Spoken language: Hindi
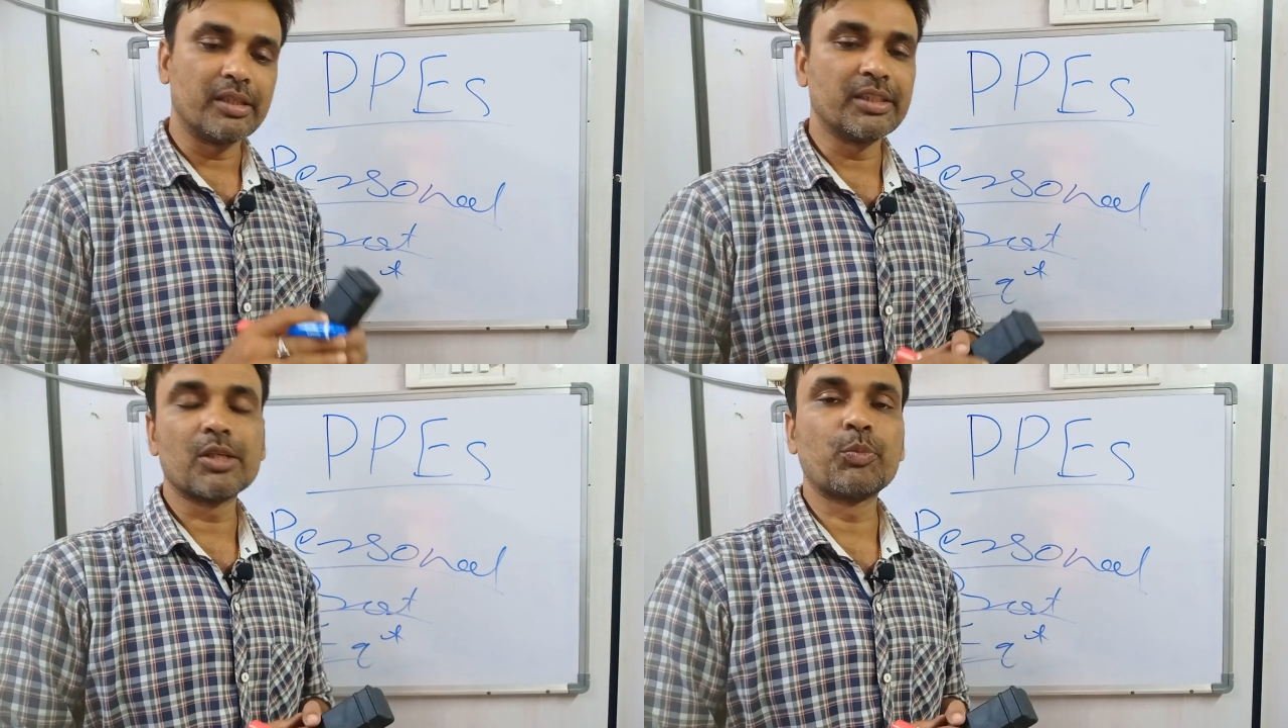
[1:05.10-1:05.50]

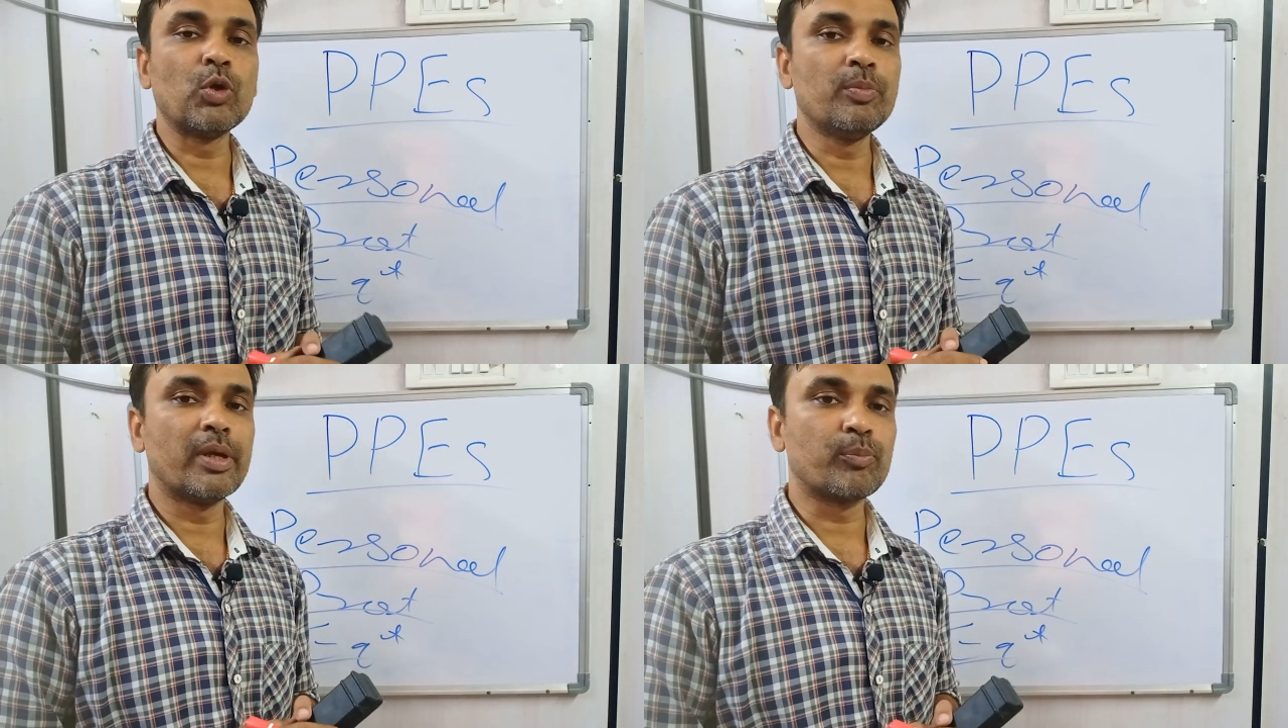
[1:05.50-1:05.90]

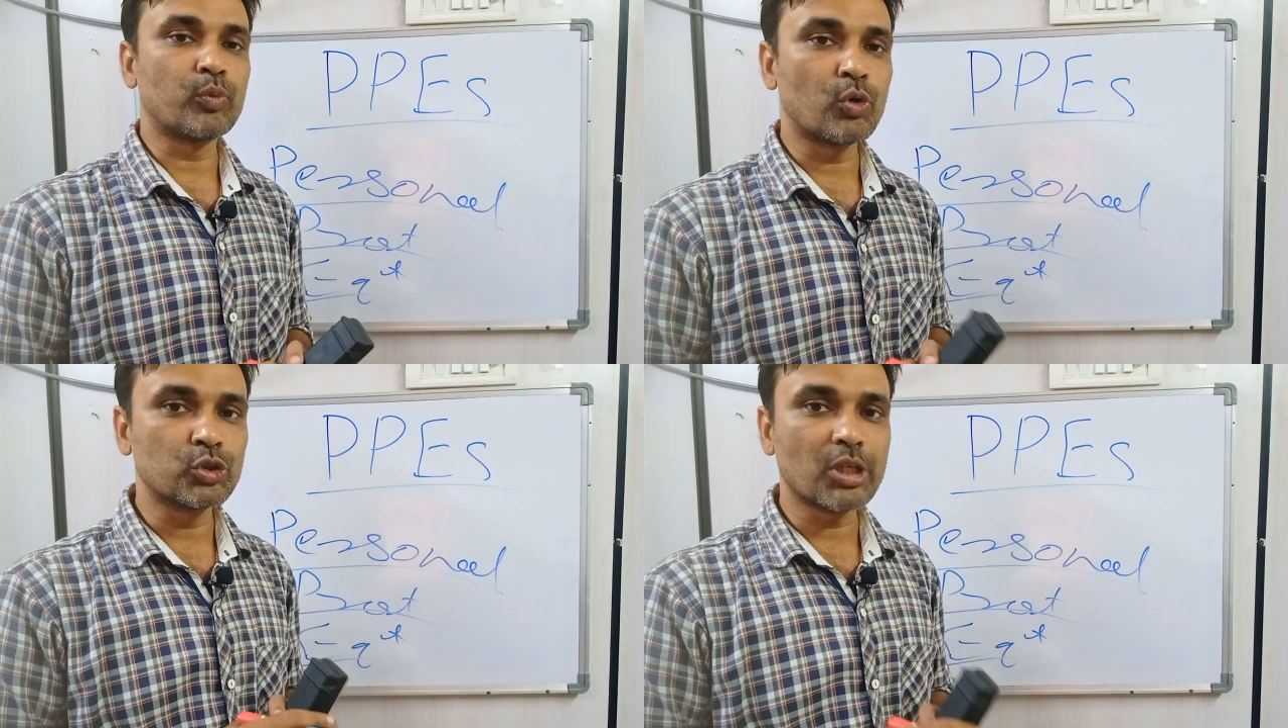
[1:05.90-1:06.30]
इंटरव्यू में
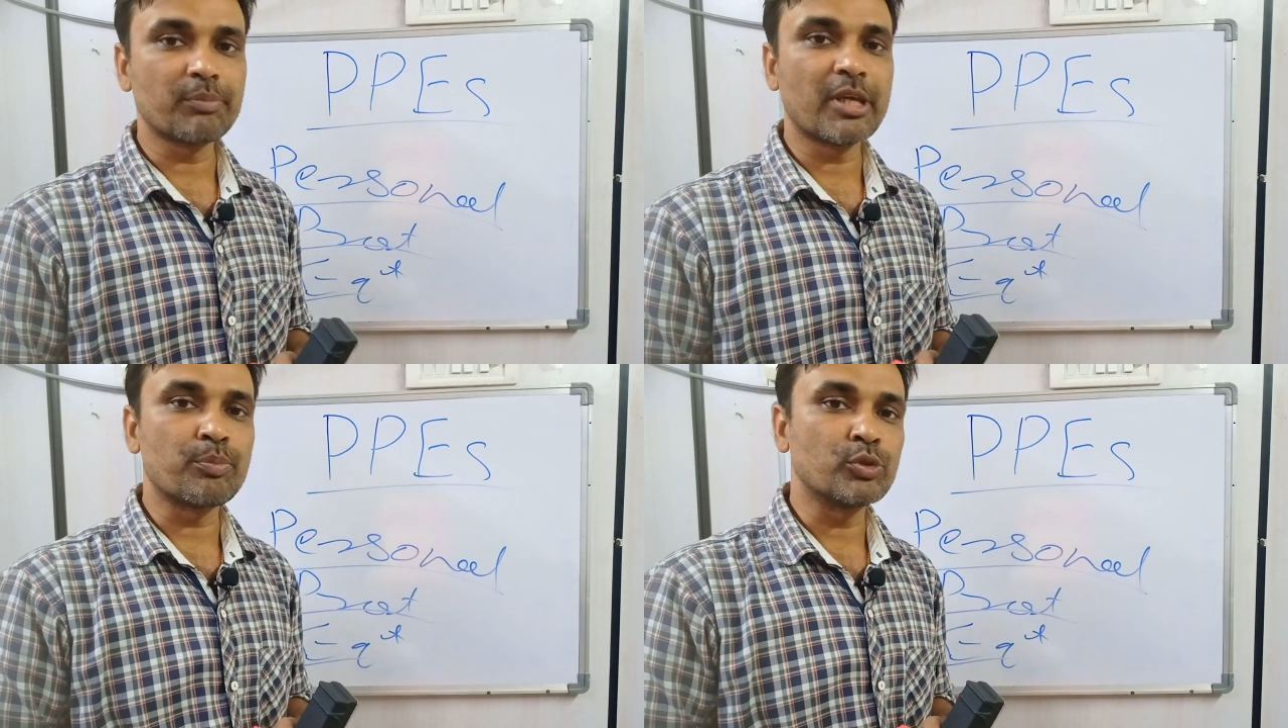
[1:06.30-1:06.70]

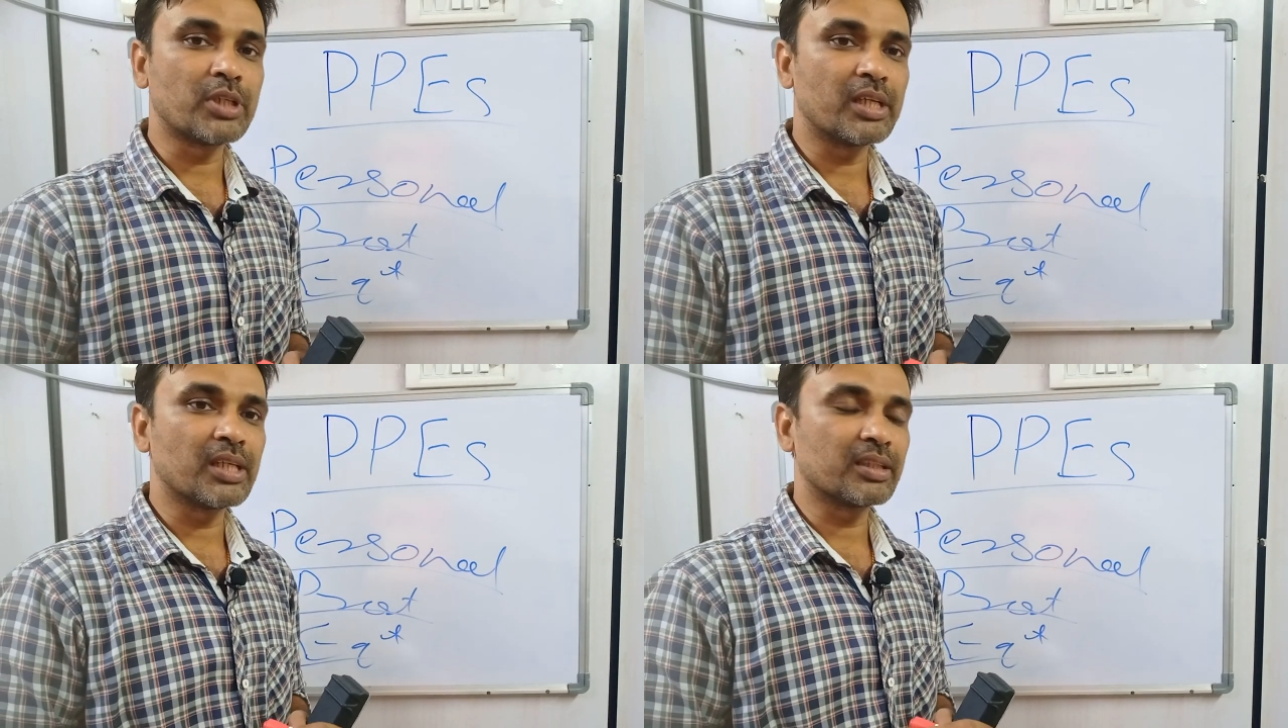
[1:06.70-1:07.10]
क्वेश्चन भी ये
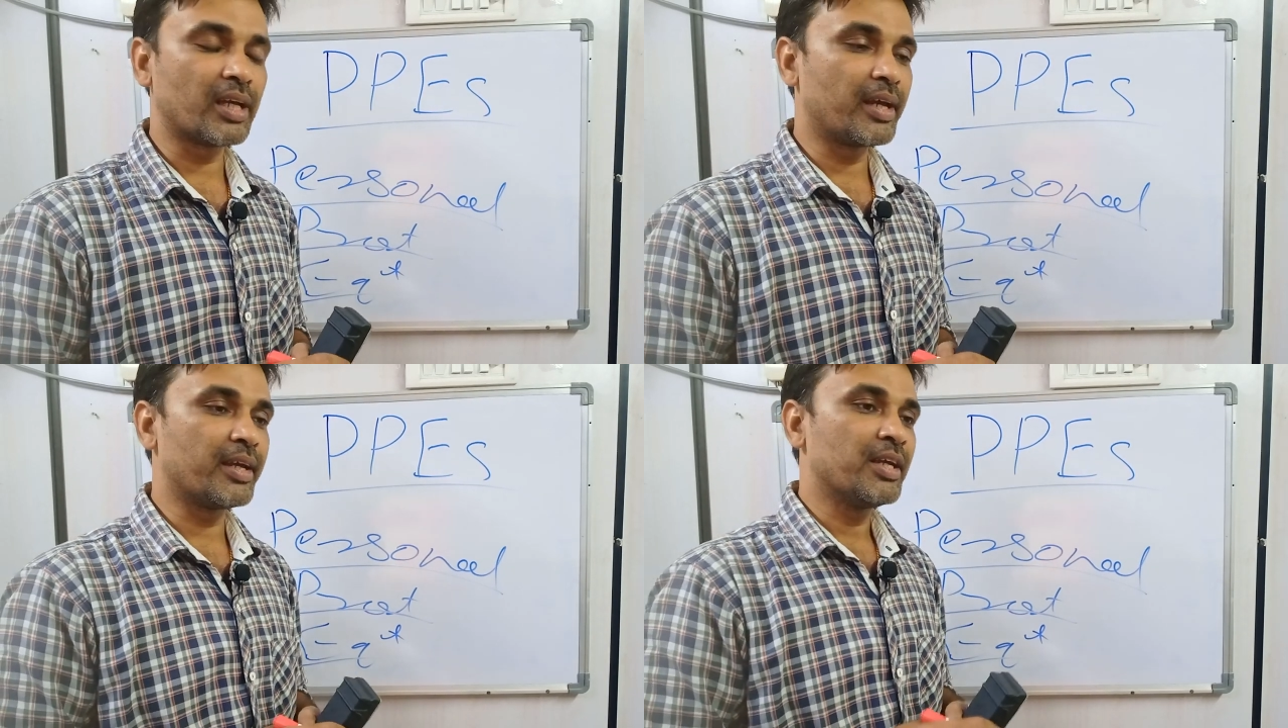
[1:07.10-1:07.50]
पूछा
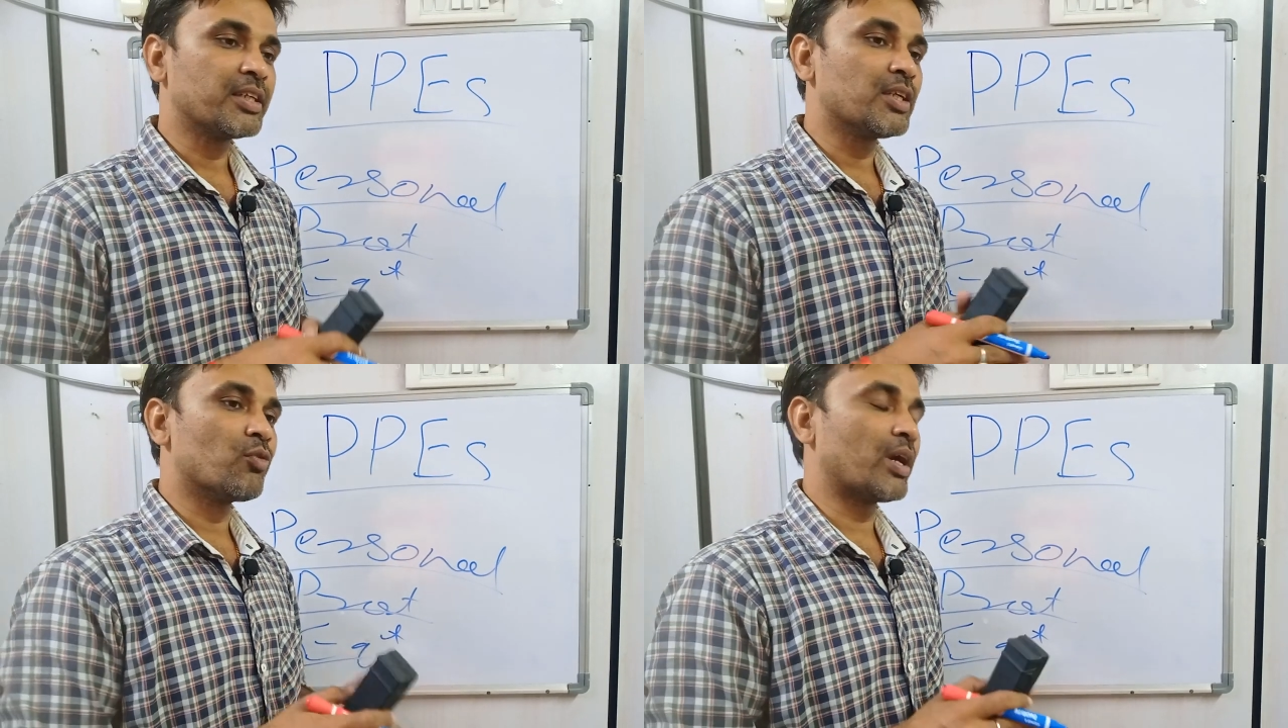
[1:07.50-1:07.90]
जाता है
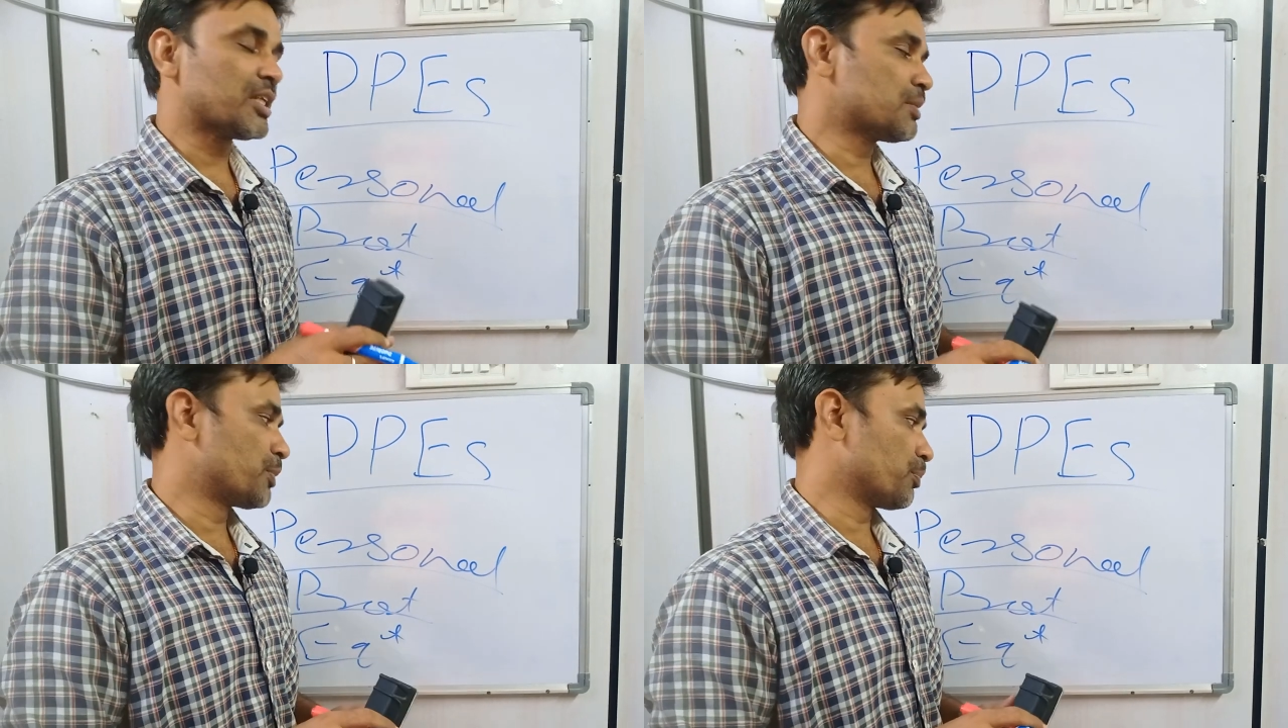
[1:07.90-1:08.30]
कि व्हाट
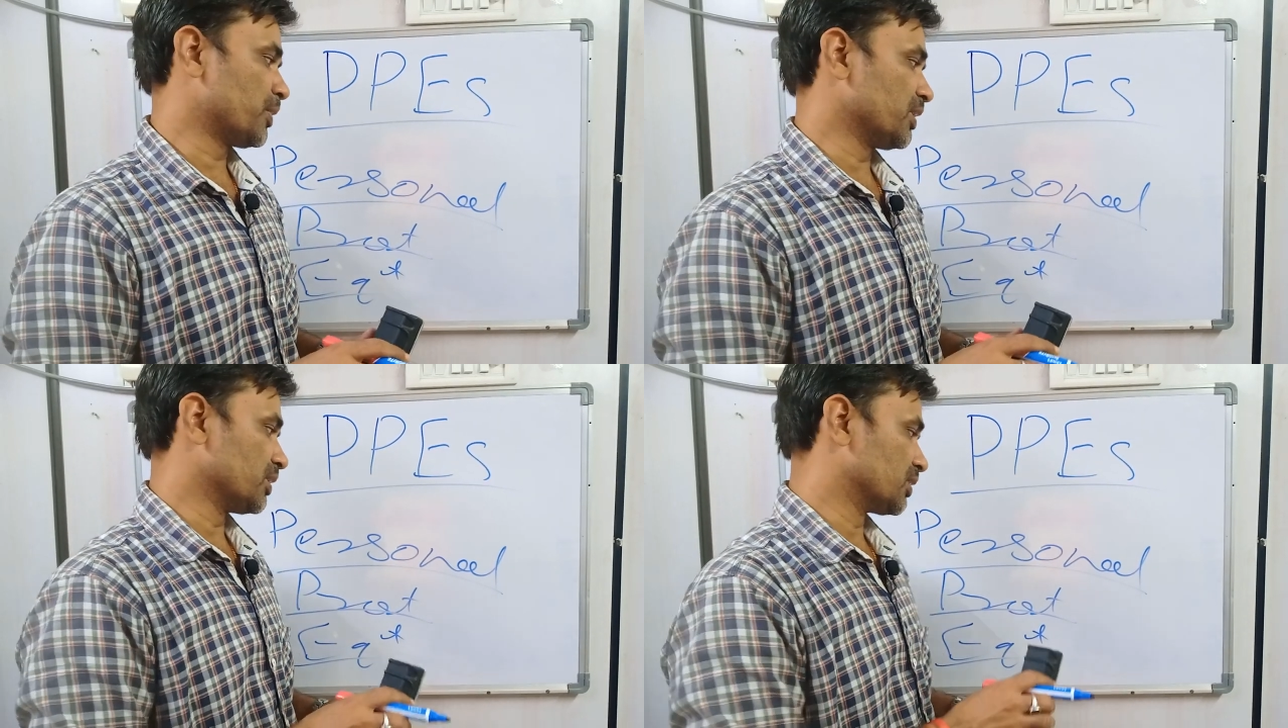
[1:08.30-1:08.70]
इज़
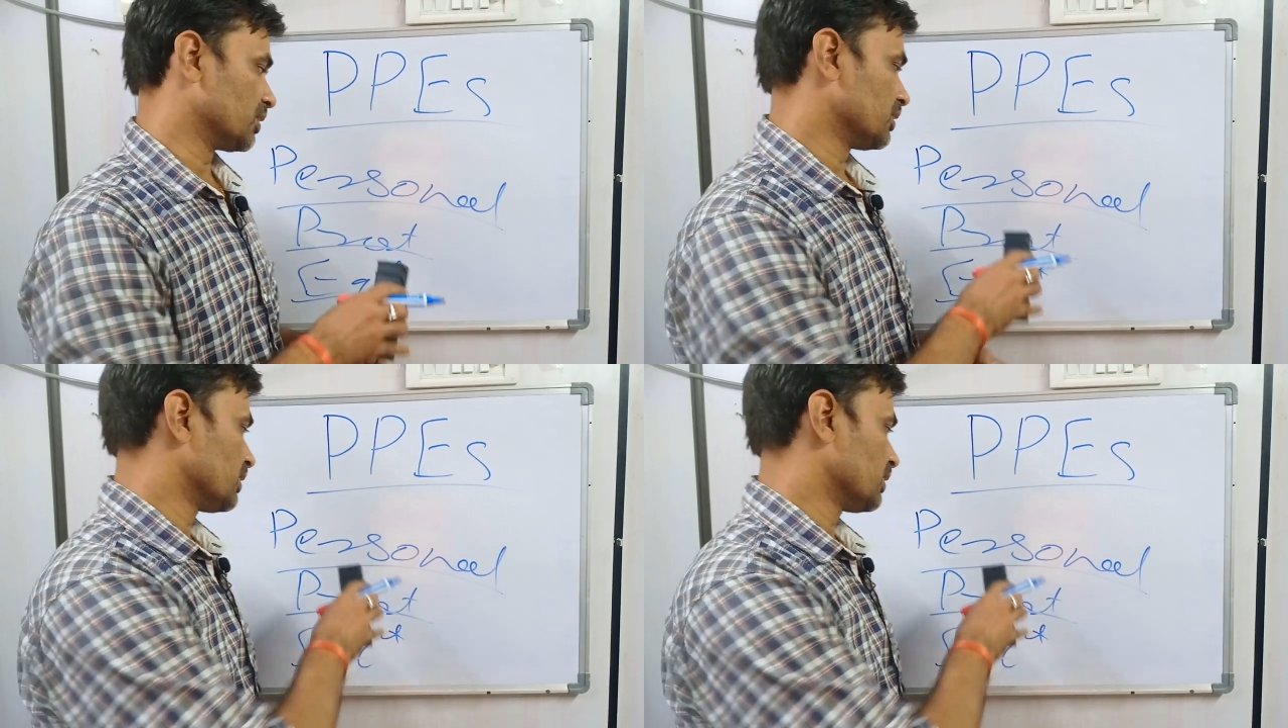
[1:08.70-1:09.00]
पीपीज